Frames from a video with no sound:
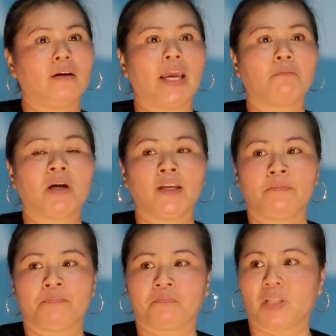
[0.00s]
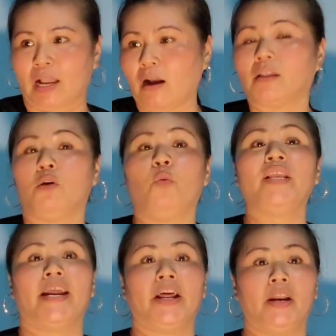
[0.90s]
Cái ông nói trời ơi, thì
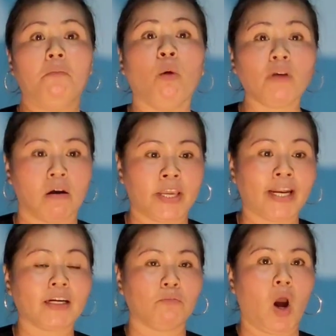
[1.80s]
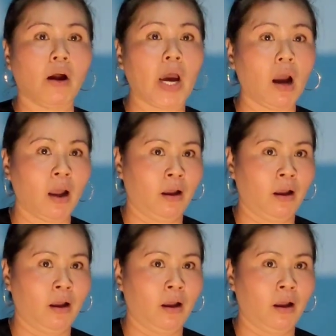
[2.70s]
nguyên gia đình nó 4 người chết ở trong đó đó.